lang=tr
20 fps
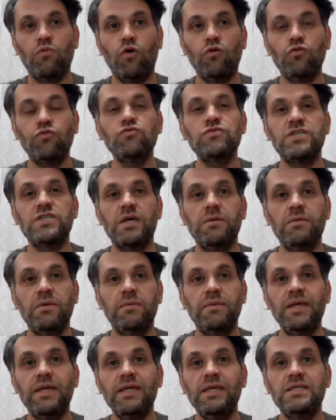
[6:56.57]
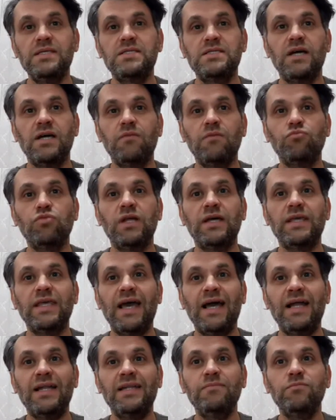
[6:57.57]
Onun sebebi İstanbul'a
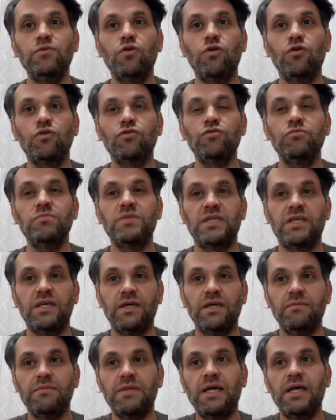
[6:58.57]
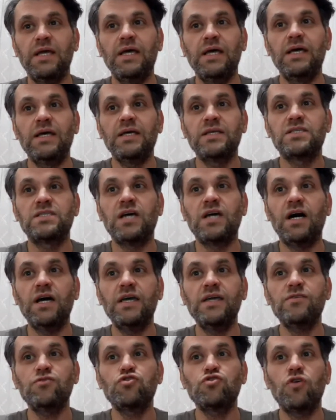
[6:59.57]
geldim gördüm ki
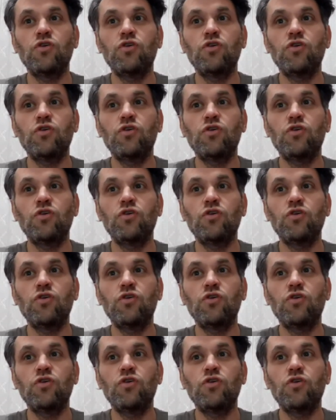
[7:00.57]
sair